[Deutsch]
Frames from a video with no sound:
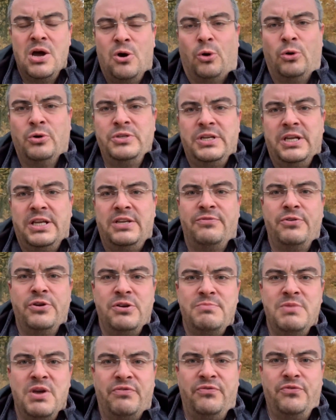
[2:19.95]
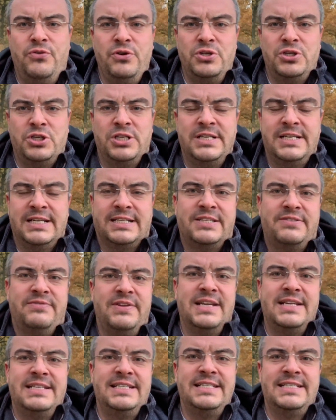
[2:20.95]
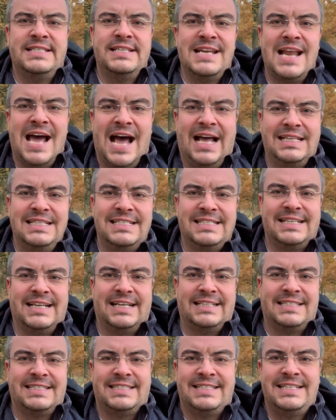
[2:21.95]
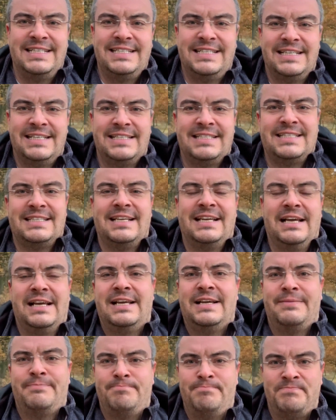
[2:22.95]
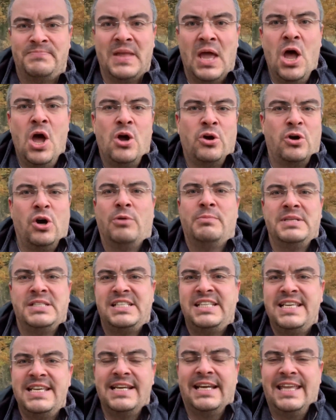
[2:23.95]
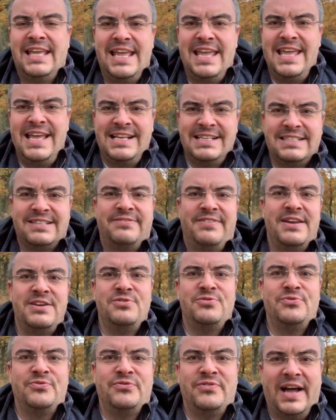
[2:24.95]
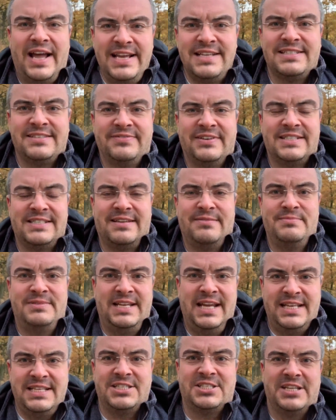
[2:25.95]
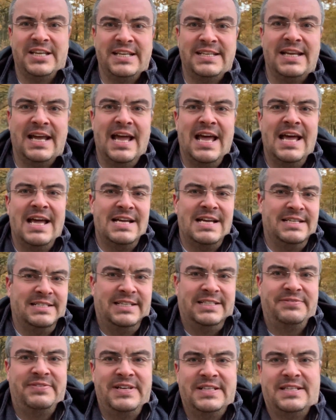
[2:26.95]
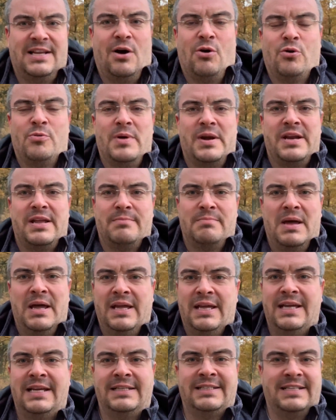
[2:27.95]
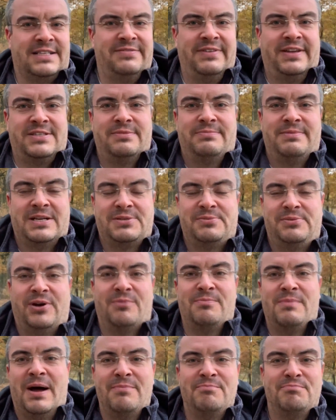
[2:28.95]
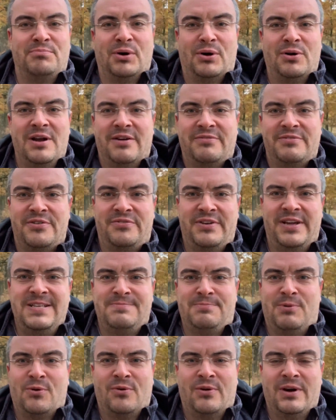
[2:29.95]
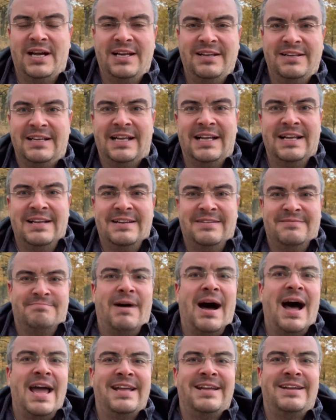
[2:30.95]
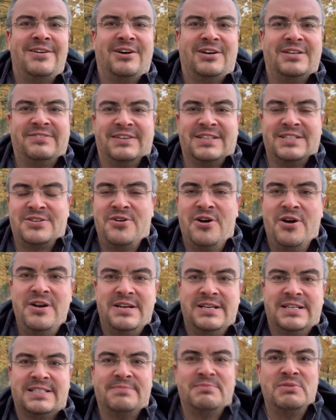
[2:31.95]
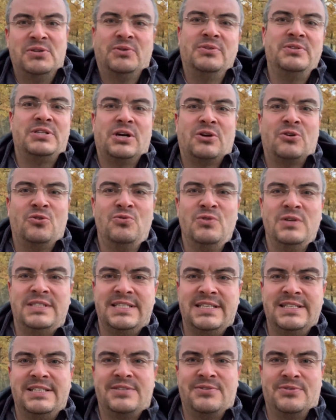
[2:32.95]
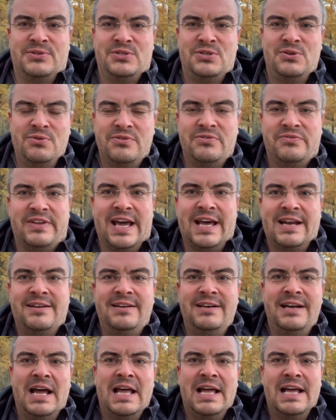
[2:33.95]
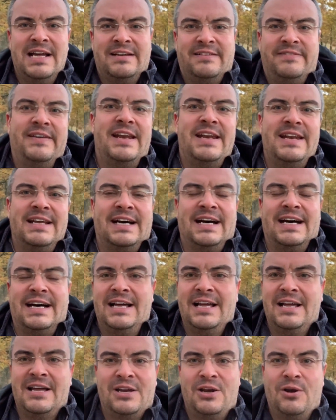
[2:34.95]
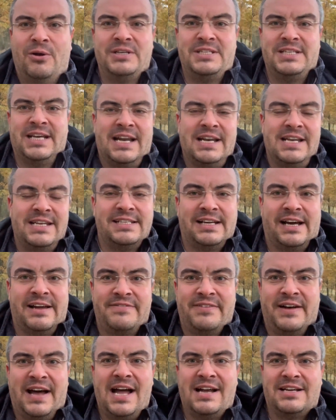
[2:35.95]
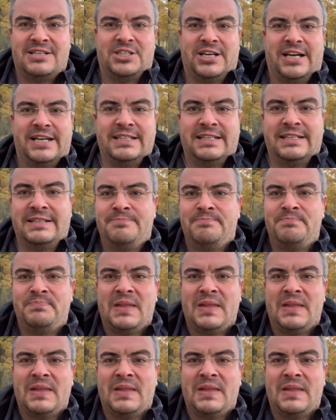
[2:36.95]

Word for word: Und ich würde mir wünschen, dass wir diesen Ansatz, dieses ähm, Kommentiere erst, wenn du weißt, was im Text steht, dass wir das auch übernehmen. Das wäre zum Beispiel doch mal ein Brüller für Facebook, oder? Mein Gott, was könnten das mitunter kurze Diskussionen werden, wenn da Leute an den drei Fragen scheitern?